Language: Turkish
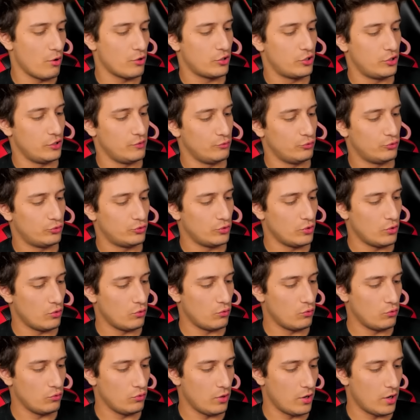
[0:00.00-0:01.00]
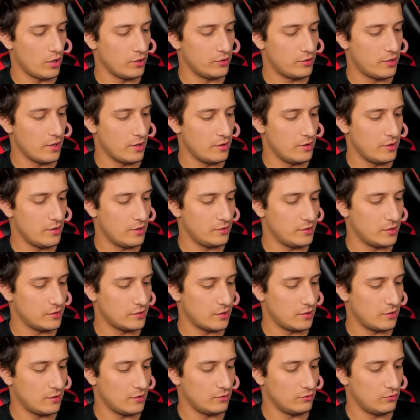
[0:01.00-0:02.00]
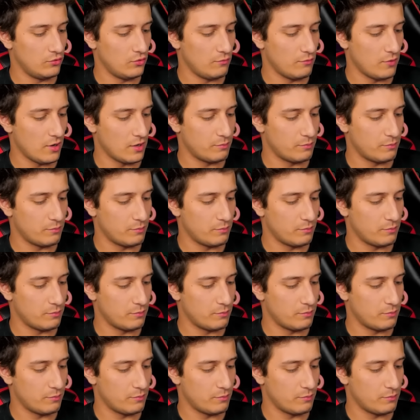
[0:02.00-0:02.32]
Bakayım şuna. Oy antenleri de sallanıyor.